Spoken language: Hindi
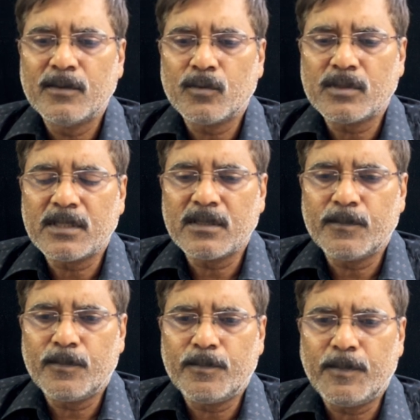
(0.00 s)
कुछ
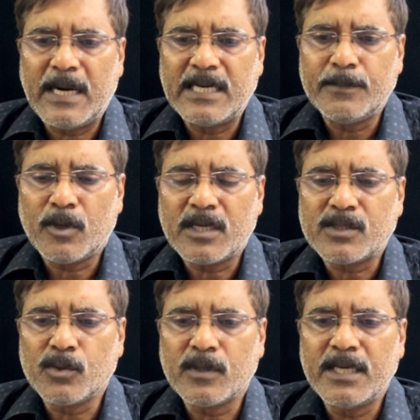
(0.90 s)
पार्टी
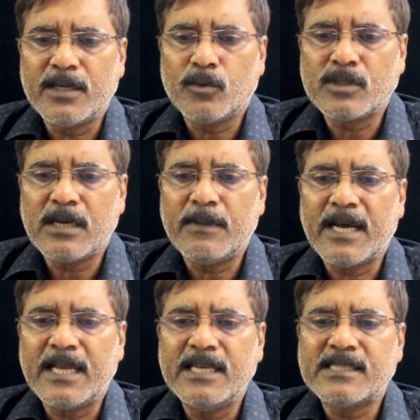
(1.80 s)
पॉलिटिक्स हो गई कुछ
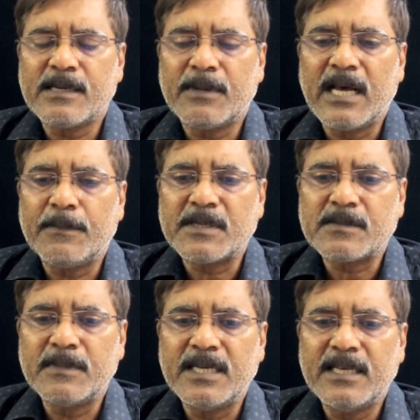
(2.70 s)
हमारे ही समण आपस
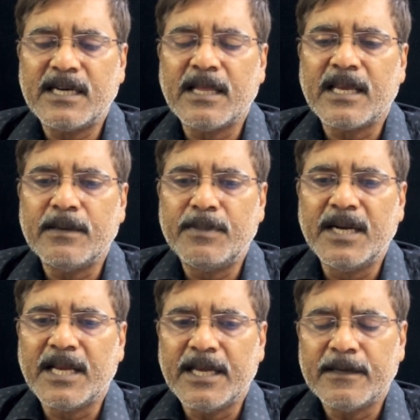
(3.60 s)
में लड़ गए भिड़
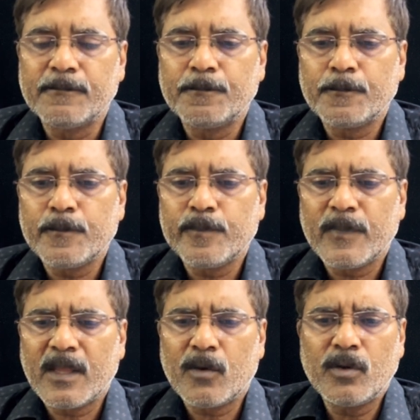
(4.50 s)
गए
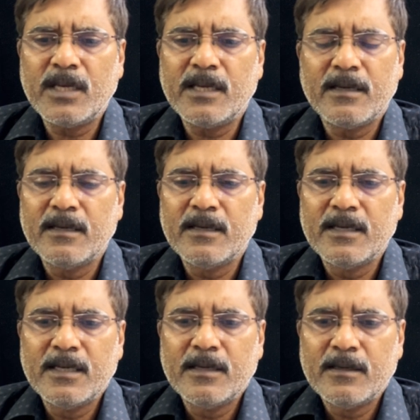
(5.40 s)
क्योंकि
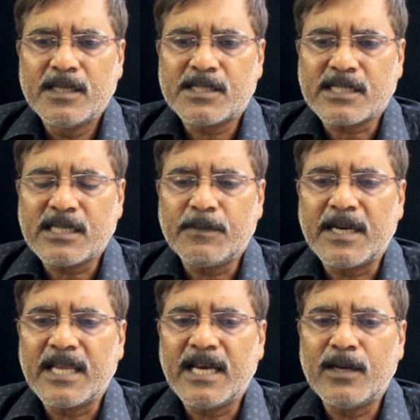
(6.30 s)
स्ट्रक्चर बन
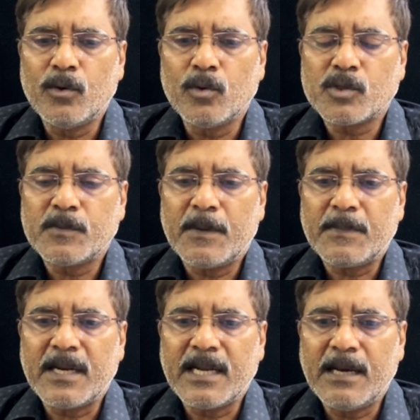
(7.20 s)
गया लोग उसमें
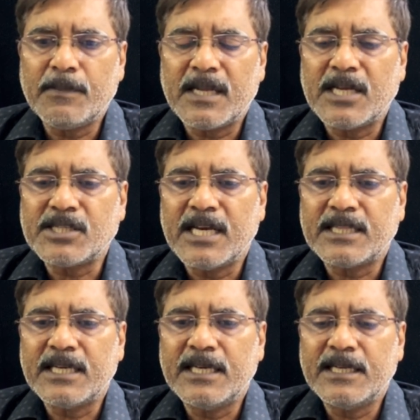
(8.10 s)
अपना नाम करना
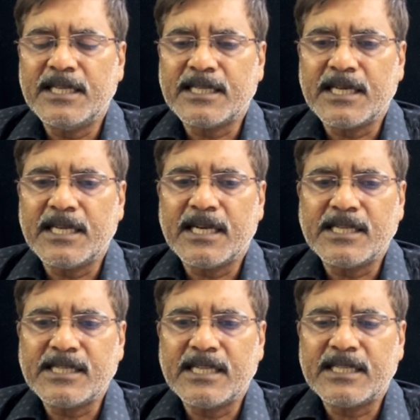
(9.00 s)
चाहते हैं नेतागिरी करना
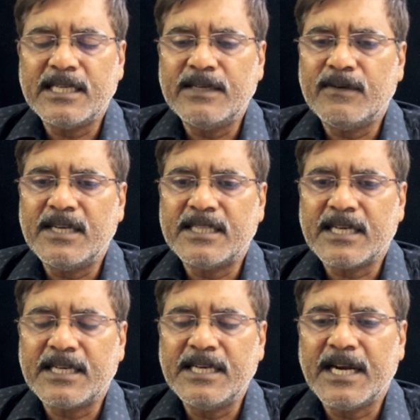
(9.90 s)
चाहते हैं वहाँ
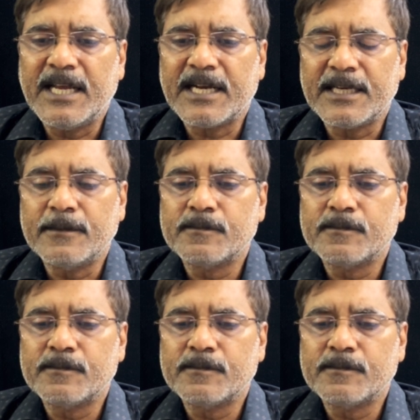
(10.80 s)
नेतागिरी आड़े आ गई